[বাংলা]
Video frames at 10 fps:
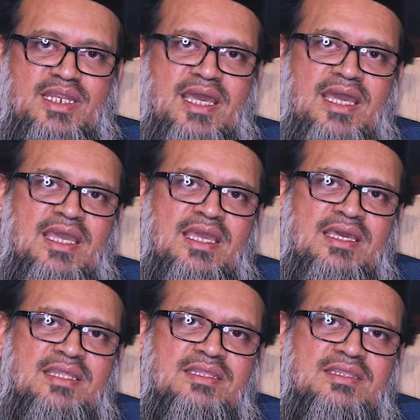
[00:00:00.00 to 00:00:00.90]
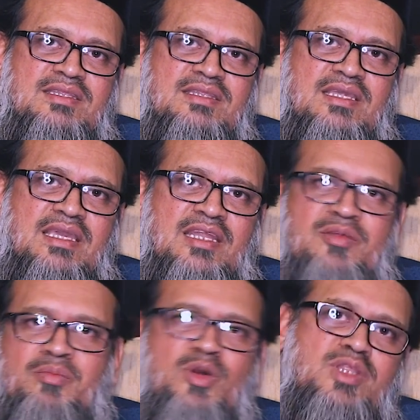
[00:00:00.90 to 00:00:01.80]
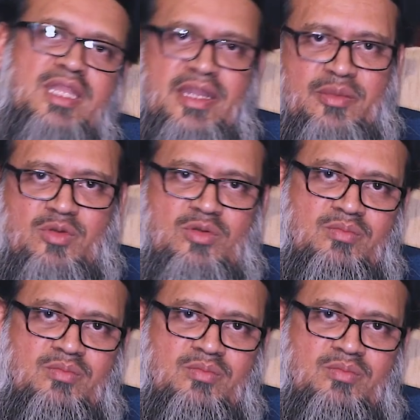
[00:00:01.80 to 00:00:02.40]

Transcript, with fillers: না এর বদলা নেব